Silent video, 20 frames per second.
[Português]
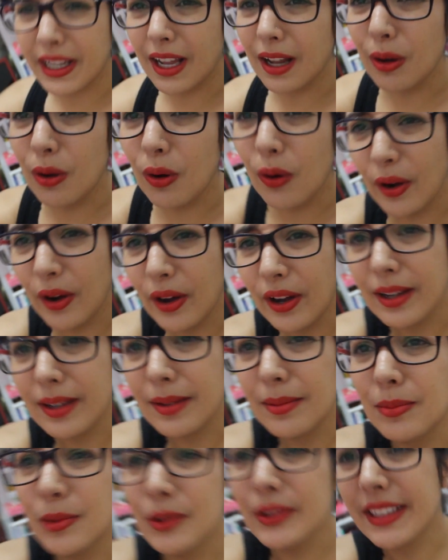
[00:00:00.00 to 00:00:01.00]
calor.
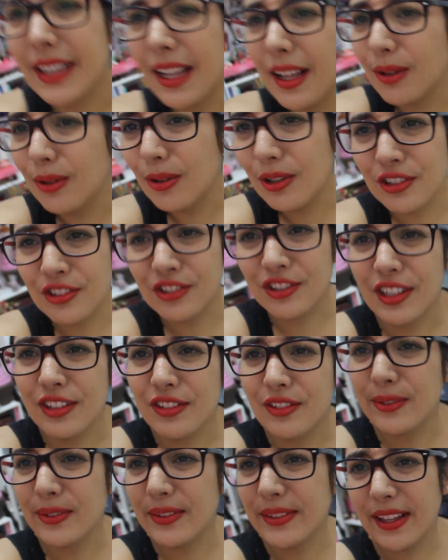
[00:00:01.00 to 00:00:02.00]
Muito calor,
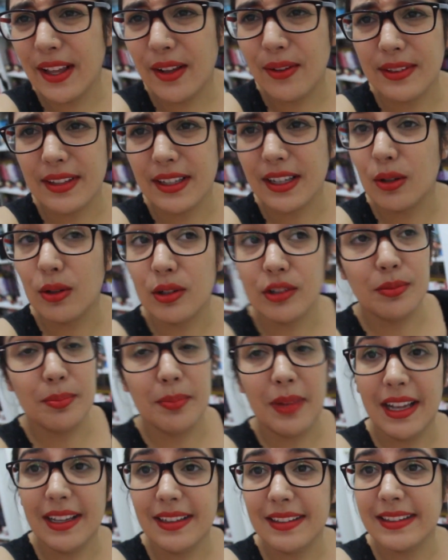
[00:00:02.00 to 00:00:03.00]
gente do céu, tá calor
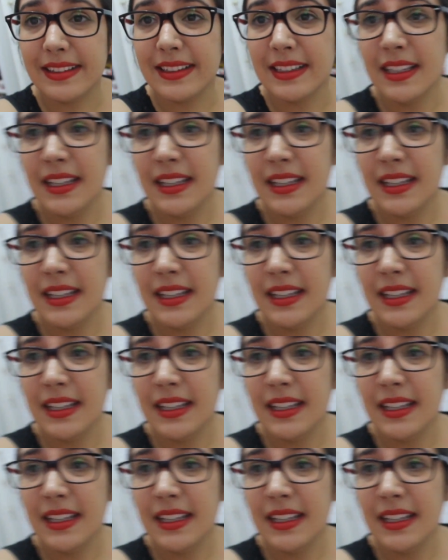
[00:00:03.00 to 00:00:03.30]
demais.